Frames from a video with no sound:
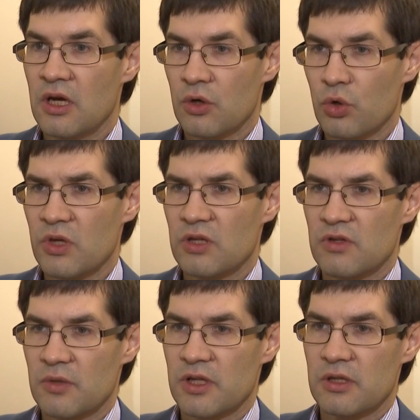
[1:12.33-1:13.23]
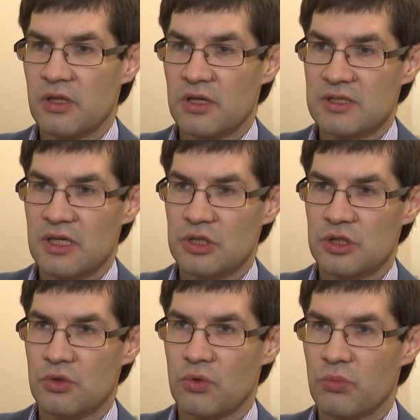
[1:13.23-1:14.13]
Кроме этого, нам надо доказать,
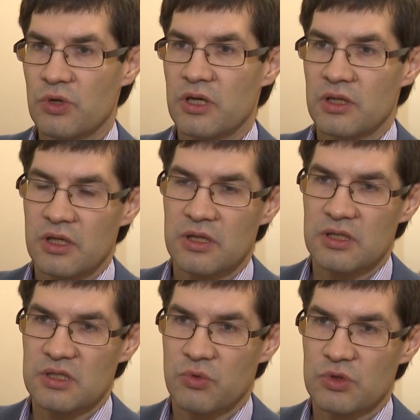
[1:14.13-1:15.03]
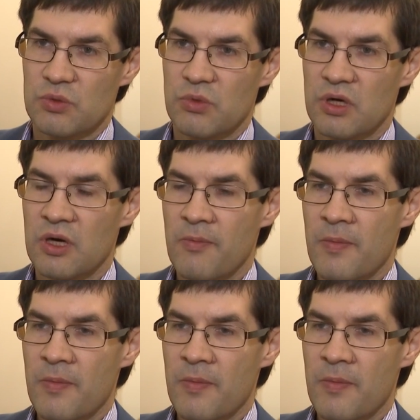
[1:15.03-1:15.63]
что были конкретные способы